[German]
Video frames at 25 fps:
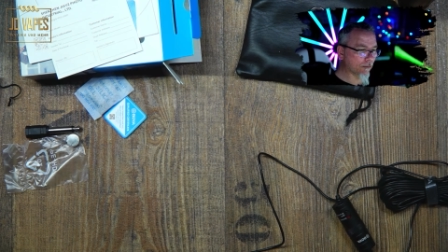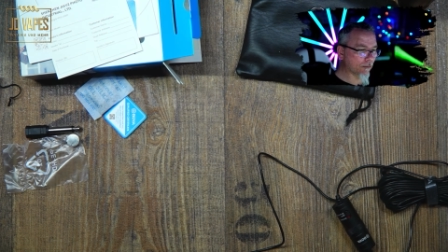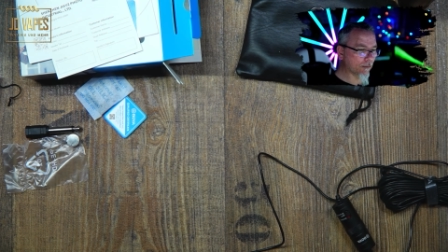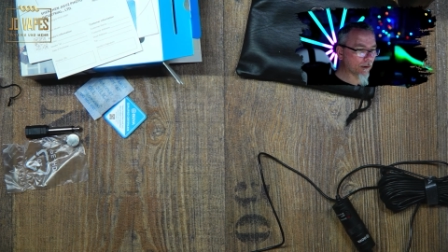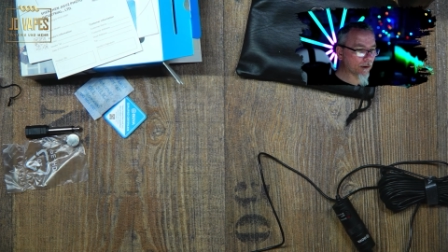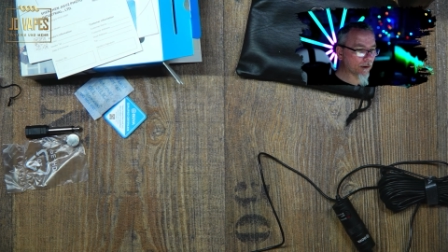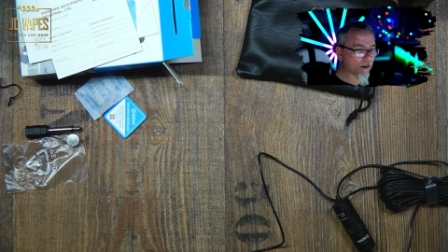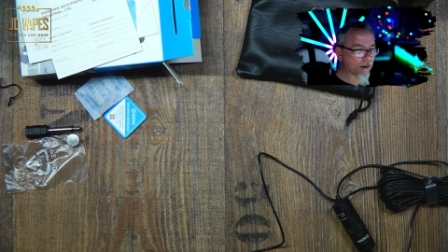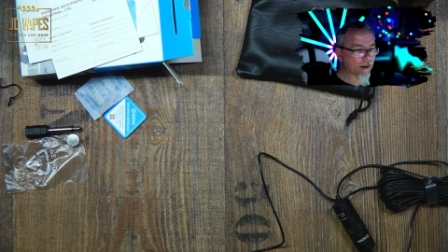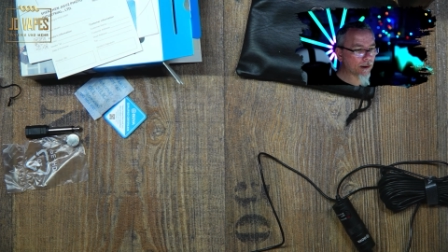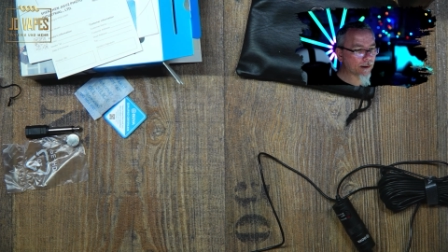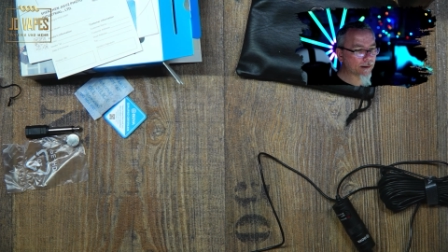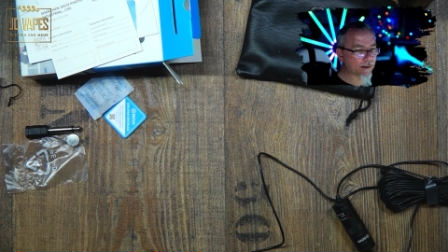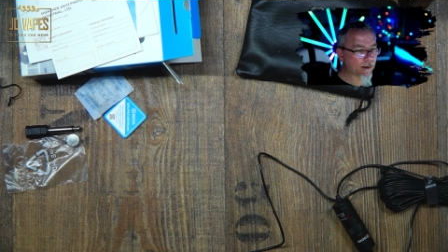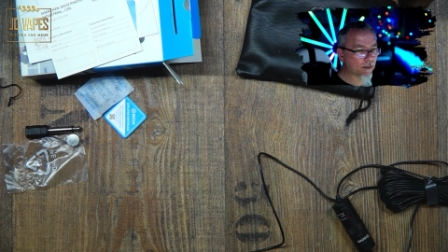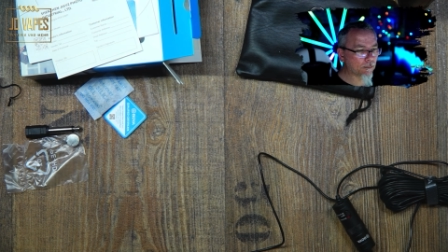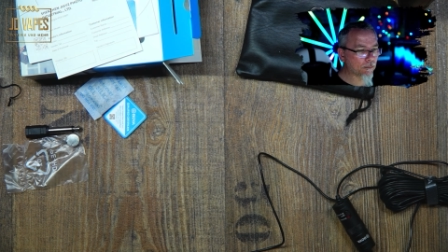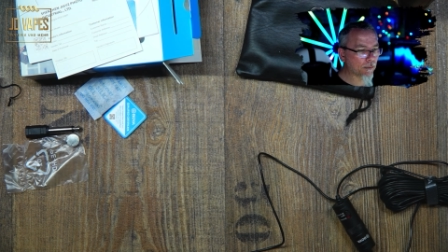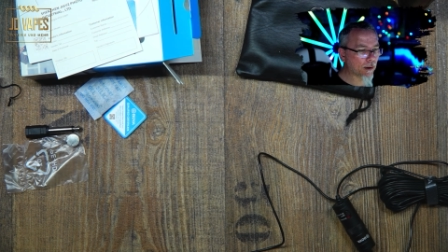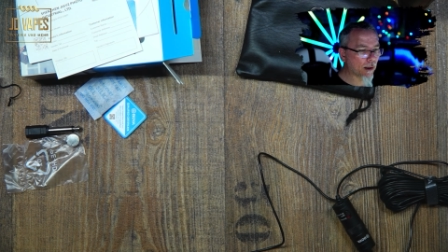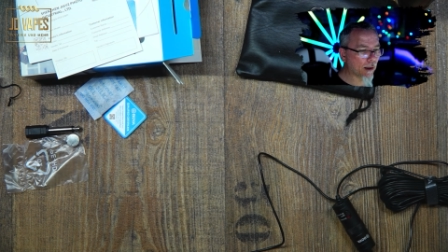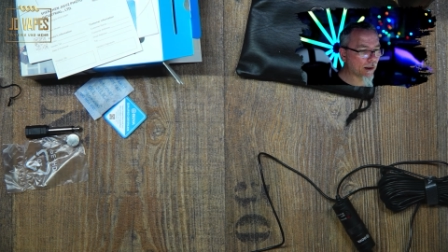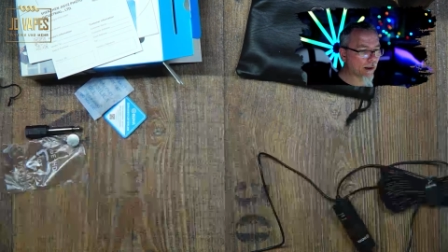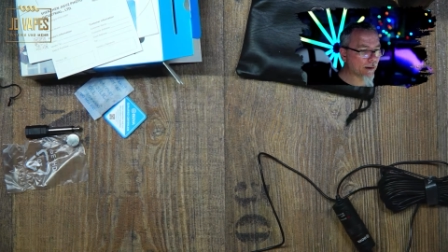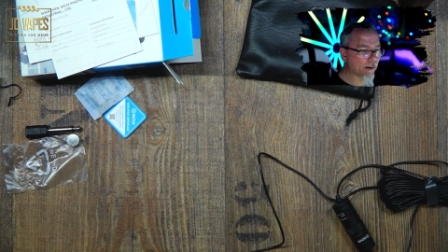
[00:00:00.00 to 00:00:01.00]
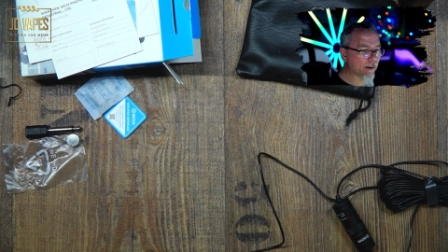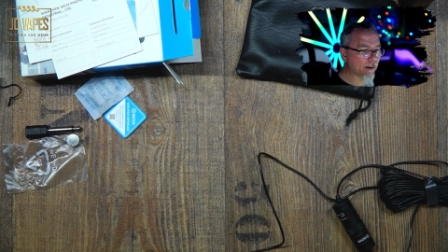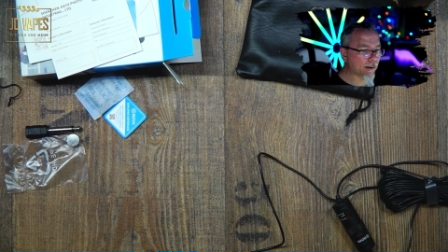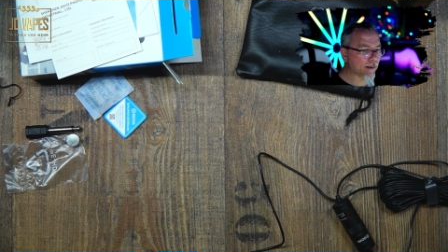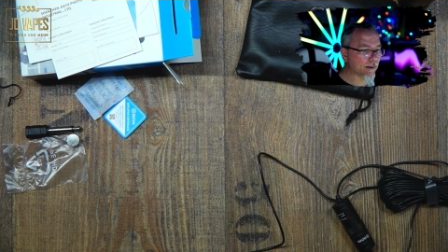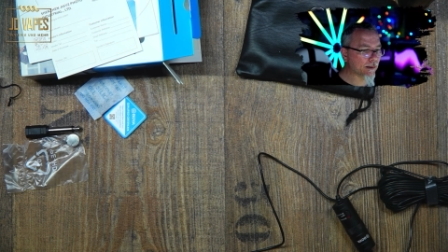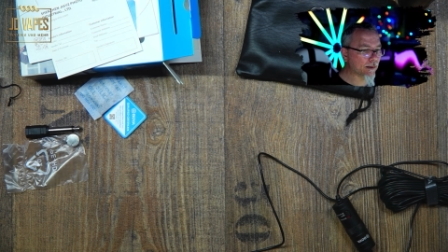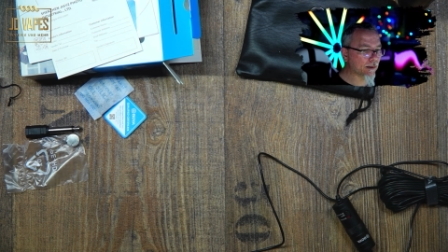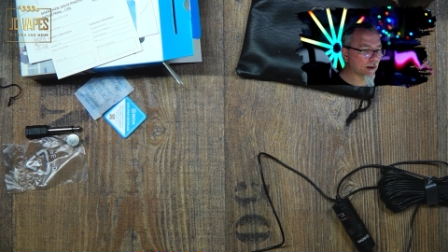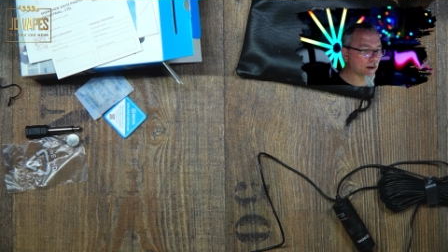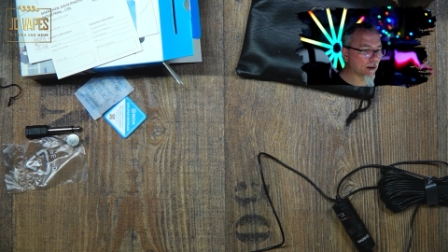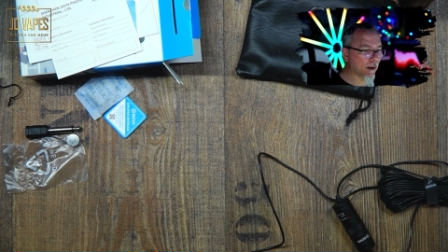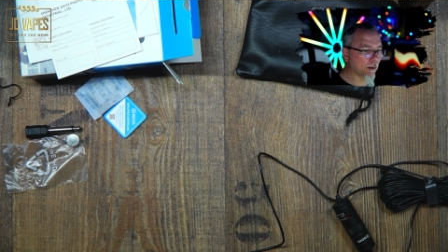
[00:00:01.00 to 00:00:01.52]
So, ist jetzt am
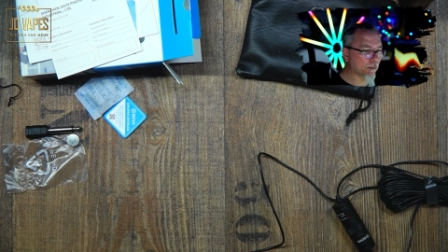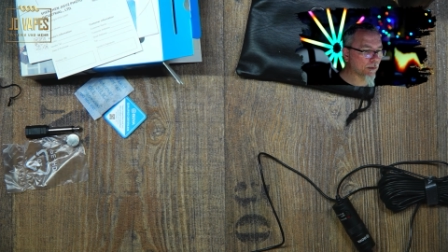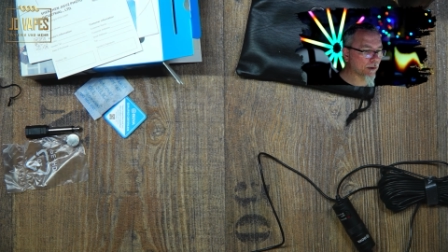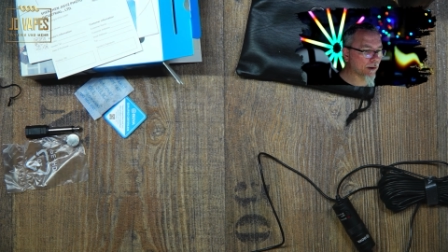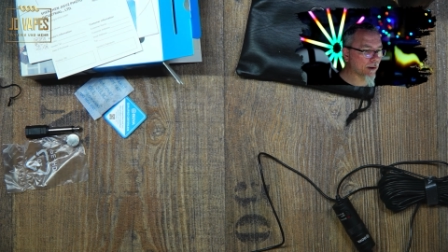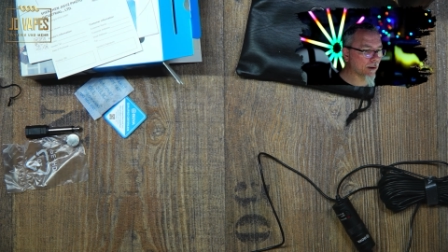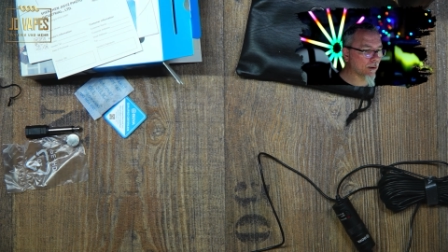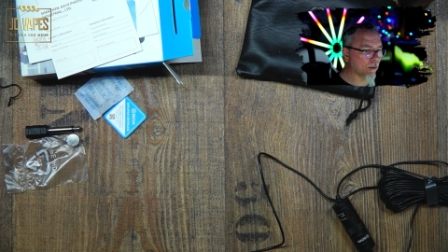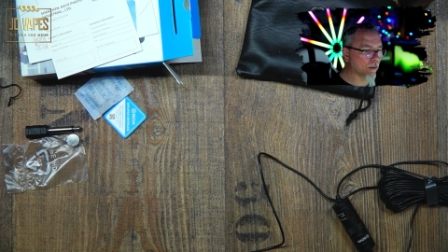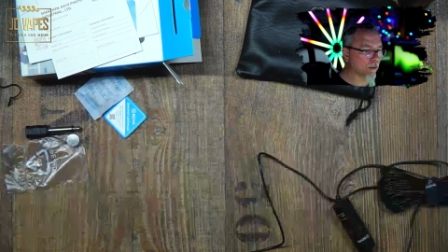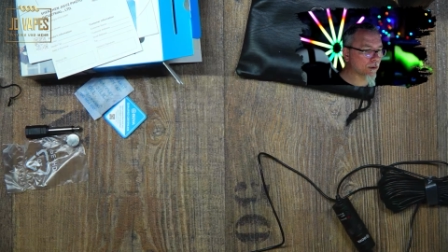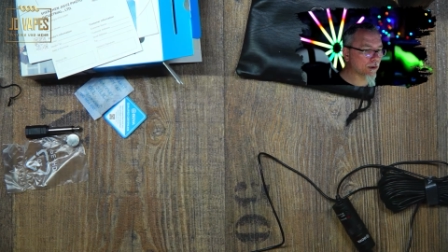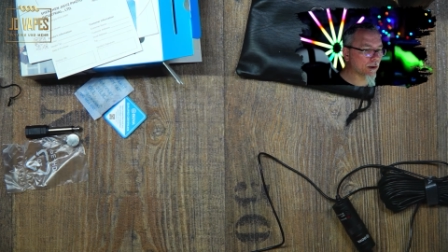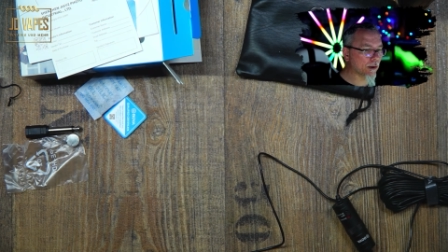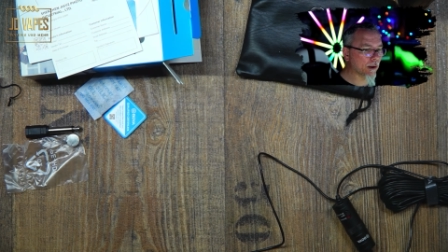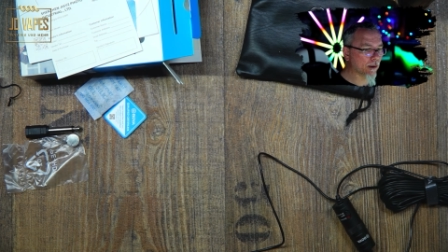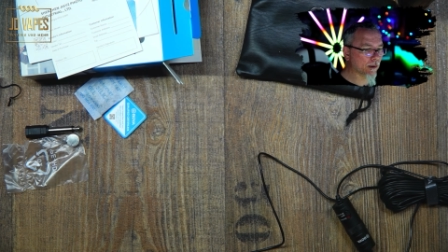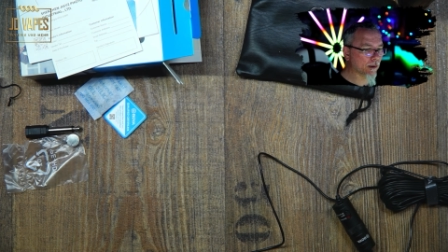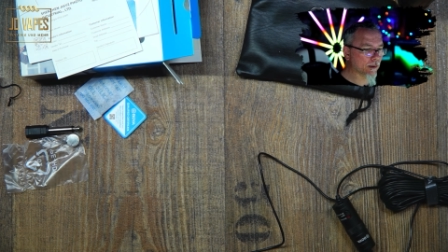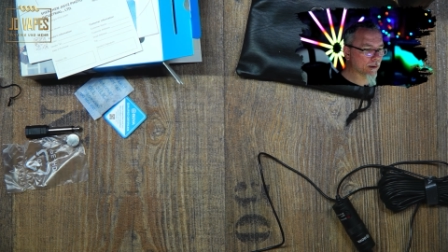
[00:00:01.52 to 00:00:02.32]
Hals, aber der